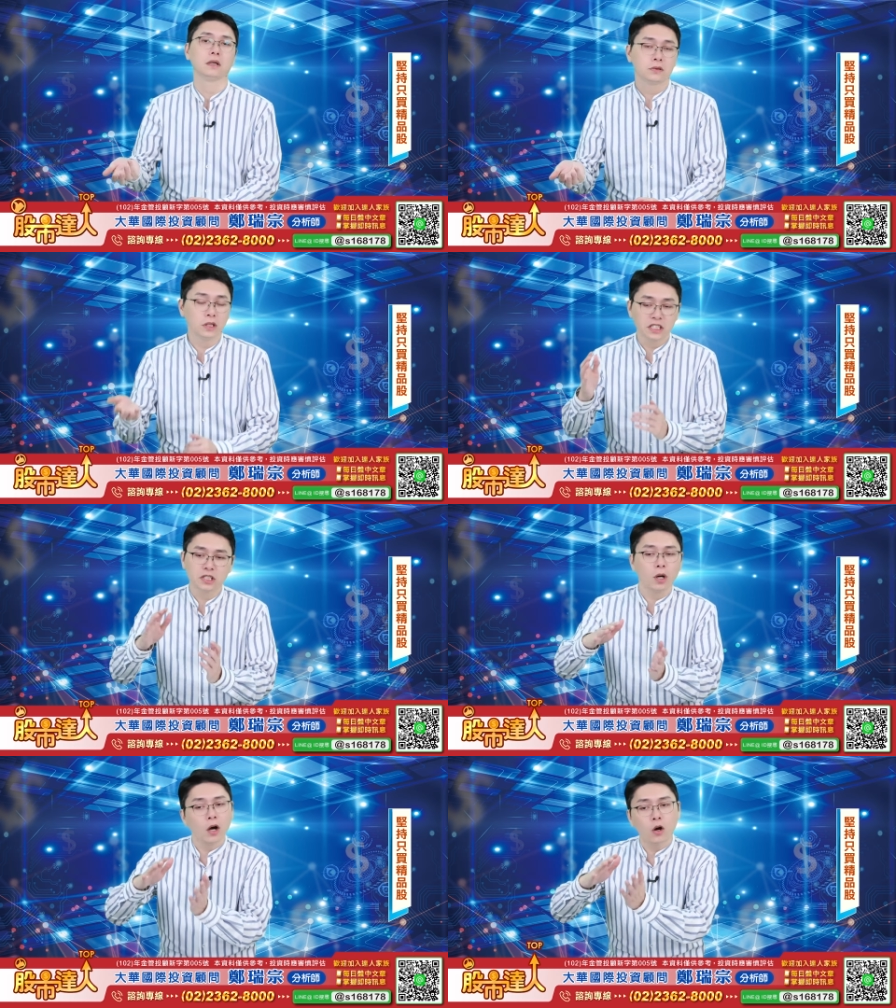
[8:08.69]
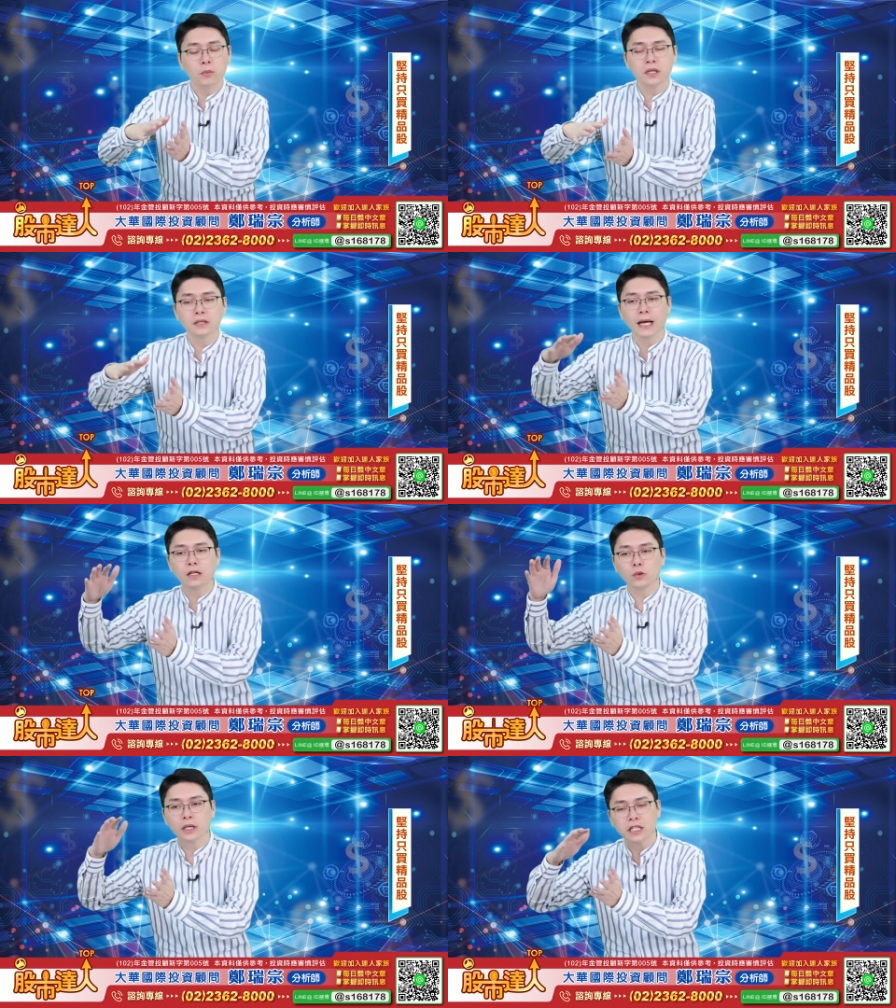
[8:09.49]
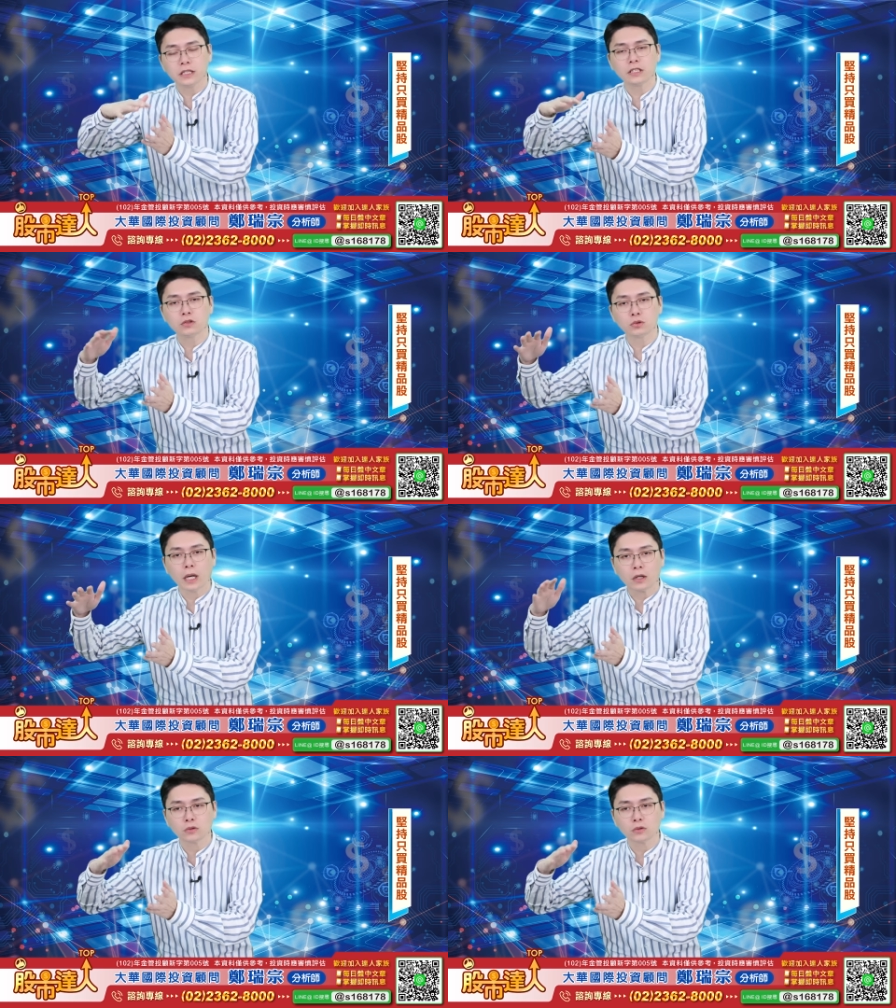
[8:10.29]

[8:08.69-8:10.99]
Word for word: 所以你希望后面那一段业绩出来，